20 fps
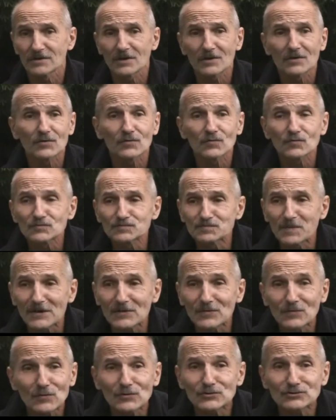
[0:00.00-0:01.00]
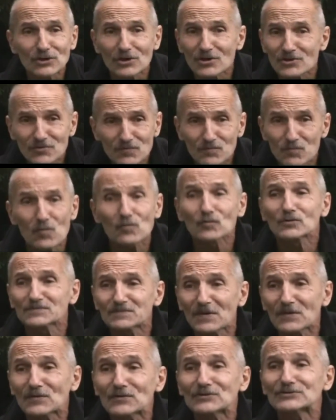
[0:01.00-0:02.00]
Я говорю, успокойся, ради бога,
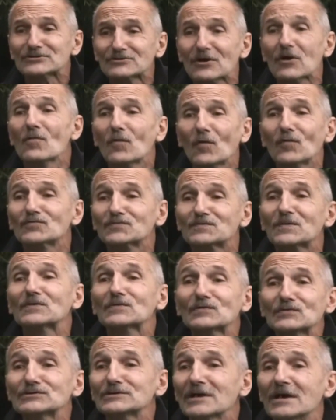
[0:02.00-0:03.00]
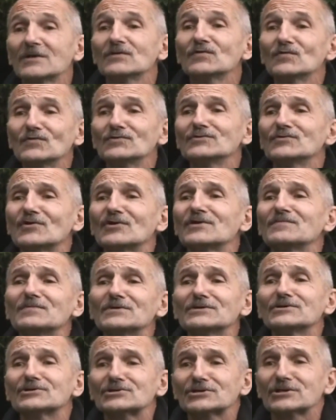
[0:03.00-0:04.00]
успокойся, успокойся. Ну, ее
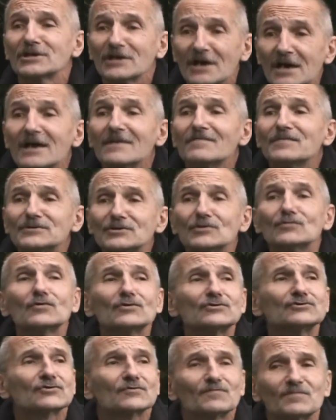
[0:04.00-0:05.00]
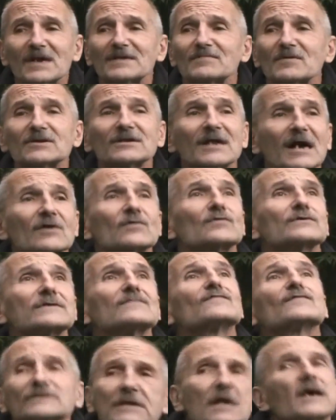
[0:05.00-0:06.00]
ребятишки потихонечку прямо на
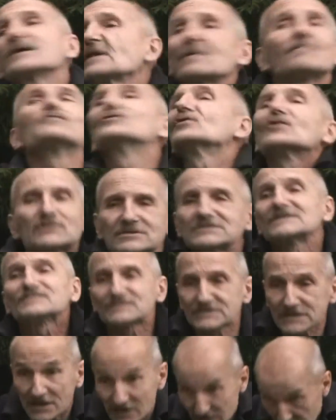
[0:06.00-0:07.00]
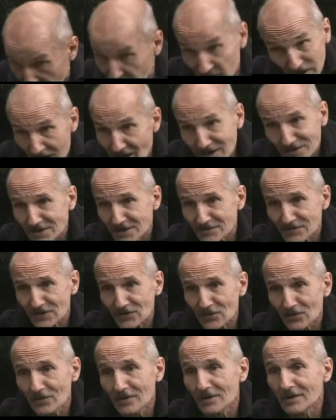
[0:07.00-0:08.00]
руки, вот так она бьется вся. Реально
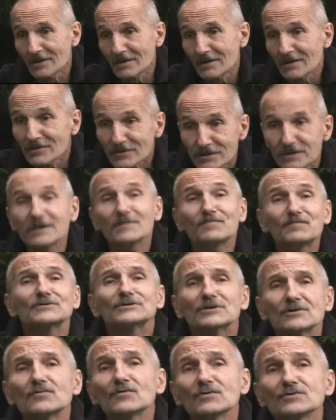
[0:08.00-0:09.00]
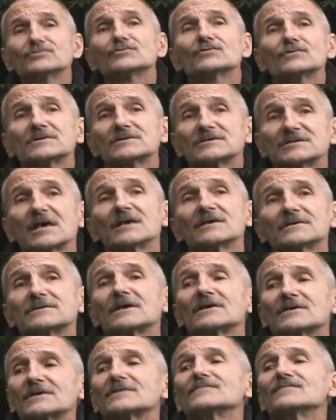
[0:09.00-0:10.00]
говорю. И потихонечку из зала
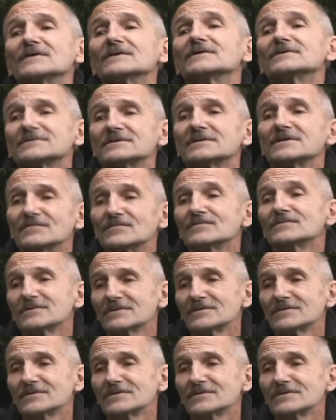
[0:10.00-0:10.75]
так и вынесли.